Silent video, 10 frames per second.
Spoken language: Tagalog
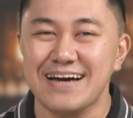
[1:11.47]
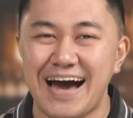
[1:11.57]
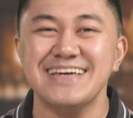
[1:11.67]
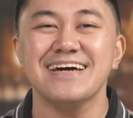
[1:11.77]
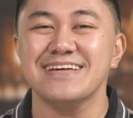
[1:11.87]

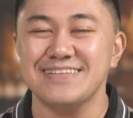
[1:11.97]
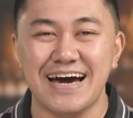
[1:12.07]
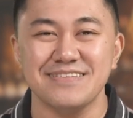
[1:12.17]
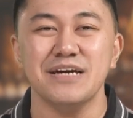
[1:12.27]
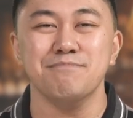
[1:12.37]
kaya rin
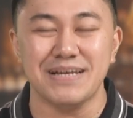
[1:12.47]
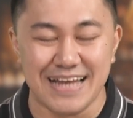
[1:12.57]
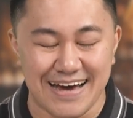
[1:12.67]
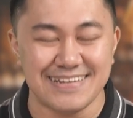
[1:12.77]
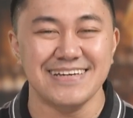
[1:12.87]
nating
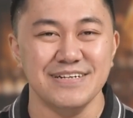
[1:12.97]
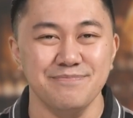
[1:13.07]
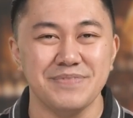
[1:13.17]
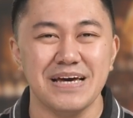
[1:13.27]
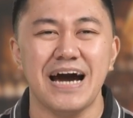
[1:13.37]
manalig
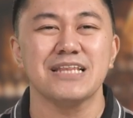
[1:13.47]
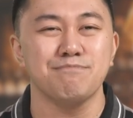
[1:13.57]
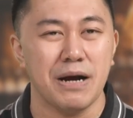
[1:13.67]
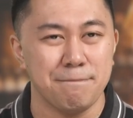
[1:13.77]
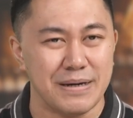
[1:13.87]
at
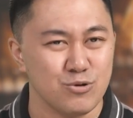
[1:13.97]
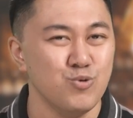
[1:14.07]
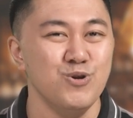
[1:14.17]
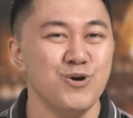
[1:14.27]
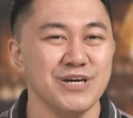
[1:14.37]

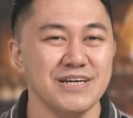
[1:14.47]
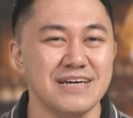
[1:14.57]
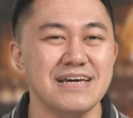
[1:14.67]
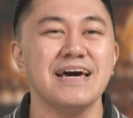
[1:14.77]
magpatuloy